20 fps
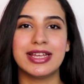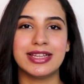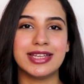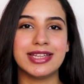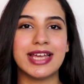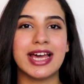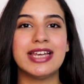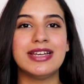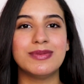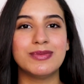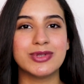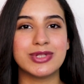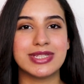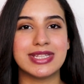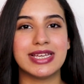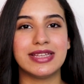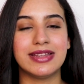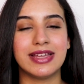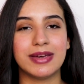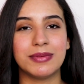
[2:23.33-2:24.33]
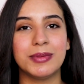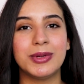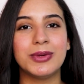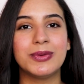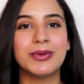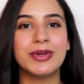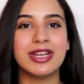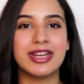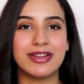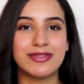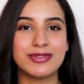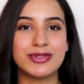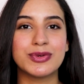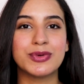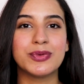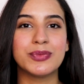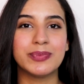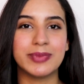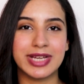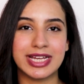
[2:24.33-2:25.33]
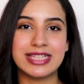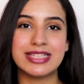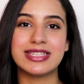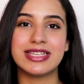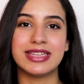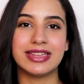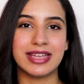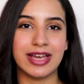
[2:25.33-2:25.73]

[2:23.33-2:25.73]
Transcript: تتعلموا ازاي تعملوا لنفسكم جلسة